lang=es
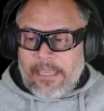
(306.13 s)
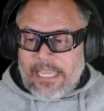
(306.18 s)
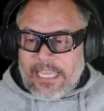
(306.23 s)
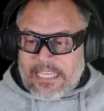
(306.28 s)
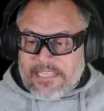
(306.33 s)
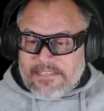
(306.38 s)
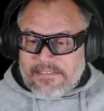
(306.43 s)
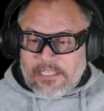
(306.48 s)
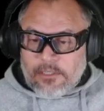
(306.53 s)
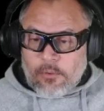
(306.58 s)

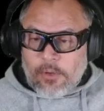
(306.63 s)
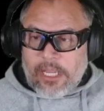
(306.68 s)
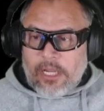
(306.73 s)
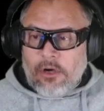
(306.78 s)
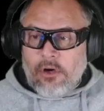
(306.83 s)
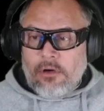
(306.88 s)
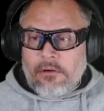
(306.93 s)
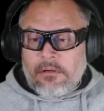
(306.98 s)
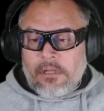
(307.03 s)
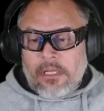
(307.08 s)
Este
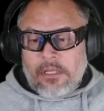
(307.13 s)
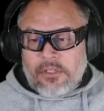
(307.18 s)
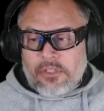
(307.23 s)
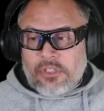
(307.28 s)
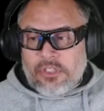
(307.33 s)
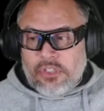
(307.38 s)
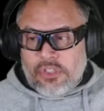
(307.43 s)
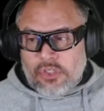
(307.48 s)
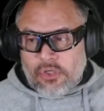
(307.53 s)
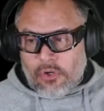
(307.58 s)
juego
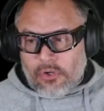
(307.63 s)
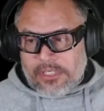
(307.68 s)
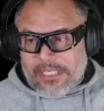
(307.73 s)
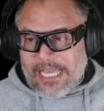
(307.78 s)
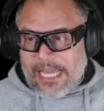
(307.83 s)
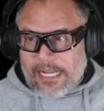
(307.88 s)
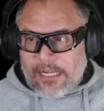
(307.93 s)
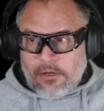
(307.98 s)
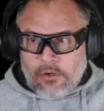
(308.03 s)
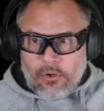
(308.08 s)
yo
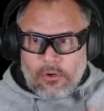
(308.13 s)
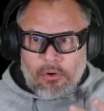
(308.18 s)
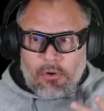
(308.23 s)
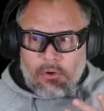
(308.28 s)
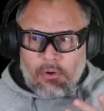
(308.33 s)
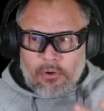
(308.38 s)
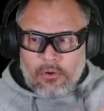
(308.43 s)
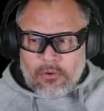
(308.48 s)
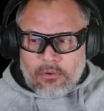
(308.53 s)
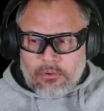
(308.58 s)
ya
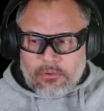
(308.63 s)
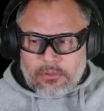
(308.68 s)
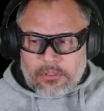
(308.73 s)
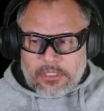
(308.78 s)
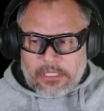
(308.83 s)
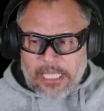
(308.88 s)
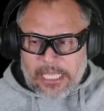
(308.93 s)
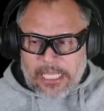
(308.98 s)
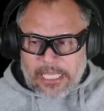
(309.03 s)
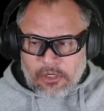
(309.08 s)
lo
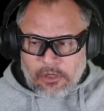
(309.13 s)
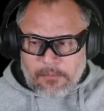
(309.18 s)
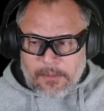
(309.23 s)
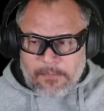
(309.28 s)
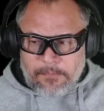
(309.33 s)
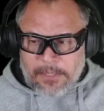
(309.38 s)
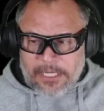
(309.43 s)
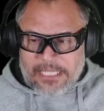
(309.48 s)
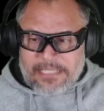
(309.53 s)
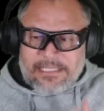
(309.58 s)
tengo,
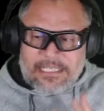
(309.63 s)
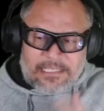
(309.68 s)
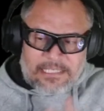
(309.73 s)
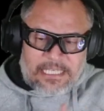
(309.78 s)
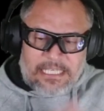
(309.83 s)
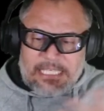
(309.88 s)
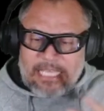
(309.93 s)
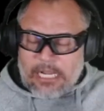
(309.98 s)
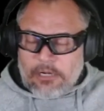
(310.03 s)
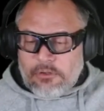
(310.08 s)
me parece,
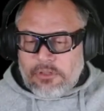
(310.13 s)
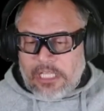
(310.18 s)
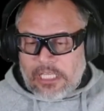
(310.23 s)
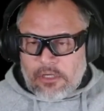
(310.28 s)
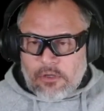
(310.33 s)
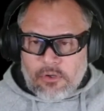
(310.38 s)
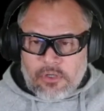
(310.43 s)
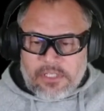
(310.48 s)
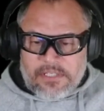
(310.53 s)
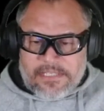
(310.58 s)
si ya lo
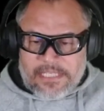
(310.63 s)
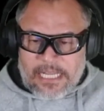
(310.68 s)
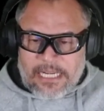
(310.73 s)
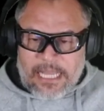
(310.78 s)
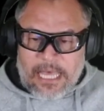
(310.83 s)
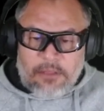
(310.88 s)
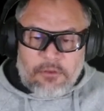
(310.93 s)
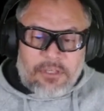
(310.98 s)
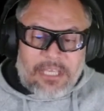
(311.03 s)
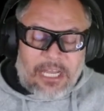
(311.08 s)
tengo
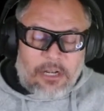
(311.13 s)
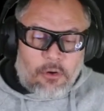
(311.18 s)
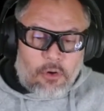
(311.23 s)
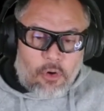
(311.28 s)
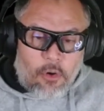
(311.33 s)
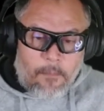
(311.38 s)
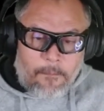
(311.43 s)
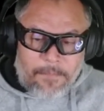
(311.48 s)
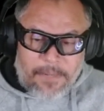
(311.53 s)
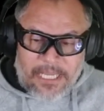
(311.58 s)
instalado, ya lo
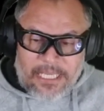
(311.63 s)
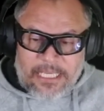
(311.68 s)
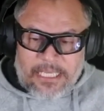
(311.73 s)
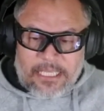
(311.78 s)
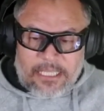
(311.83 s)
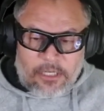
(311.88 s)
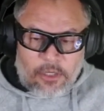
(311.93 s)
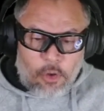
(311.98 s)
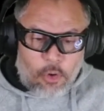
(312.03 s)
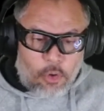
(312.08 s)

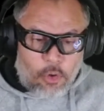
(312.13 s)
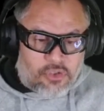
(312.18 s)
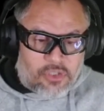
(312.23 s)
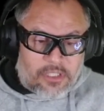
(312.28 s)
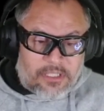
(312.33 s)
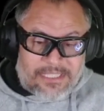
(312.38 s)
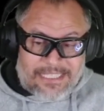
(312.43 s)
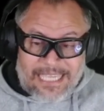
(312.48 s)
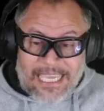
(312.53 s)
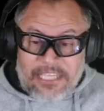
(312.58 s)
compré. Los
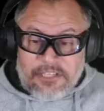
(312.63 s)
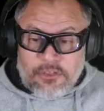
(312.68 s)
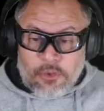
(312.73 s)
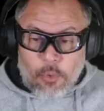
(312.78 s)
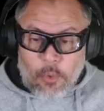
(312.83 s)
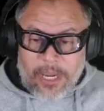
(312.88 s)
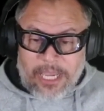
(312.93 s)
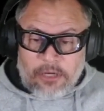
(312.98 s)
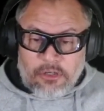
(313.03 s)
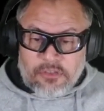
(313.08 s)
seis
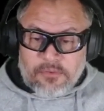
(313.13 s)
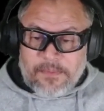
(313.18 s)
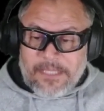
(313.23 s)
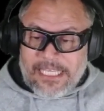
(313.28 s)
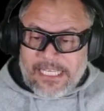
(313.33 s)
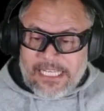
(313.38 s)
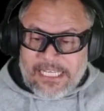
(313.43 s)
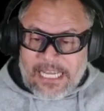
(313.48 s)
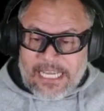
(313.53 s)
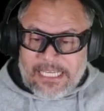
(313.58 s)
juegos
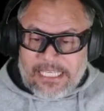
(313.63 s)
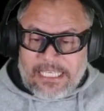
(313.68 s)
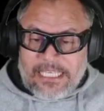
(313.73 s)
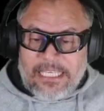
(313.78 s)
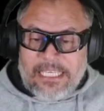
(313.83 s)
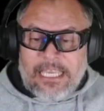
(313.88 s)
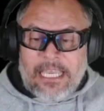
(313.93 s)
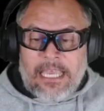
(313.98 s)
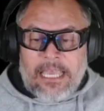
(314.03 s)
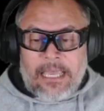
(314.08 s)
vienen
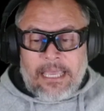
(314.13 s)
aquí.